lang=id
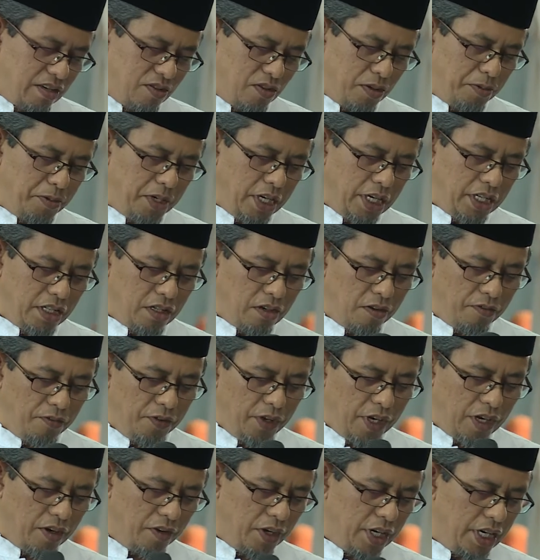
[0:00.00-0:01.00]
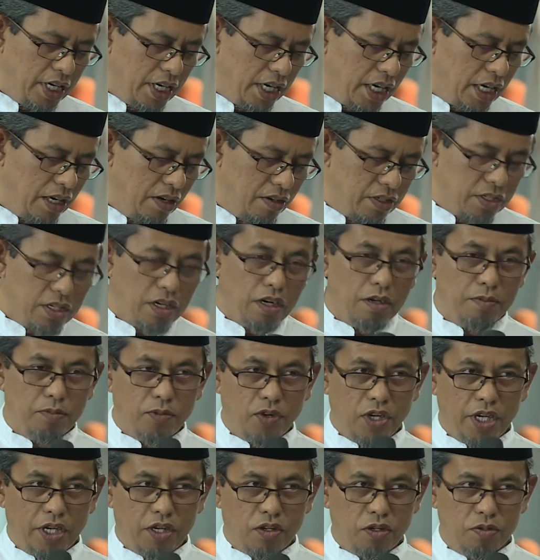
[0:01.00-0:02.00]
Wabillahi taufik wa hidayah.
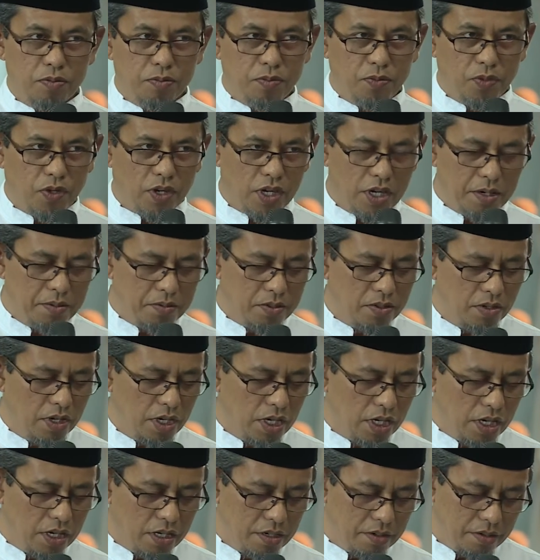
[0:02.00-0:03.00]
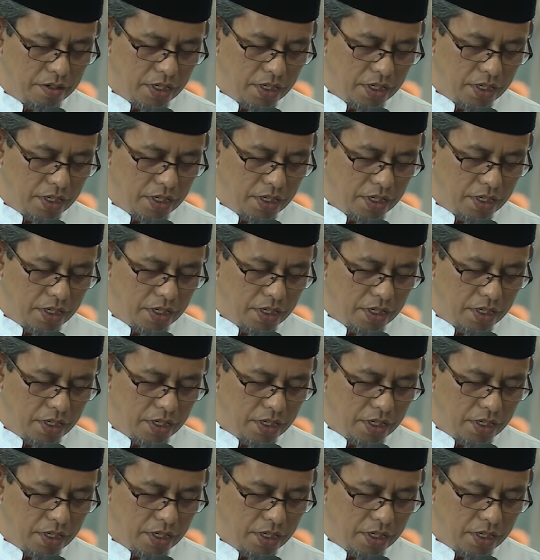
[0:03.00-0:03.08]
Assalamualaikum warahmatullahi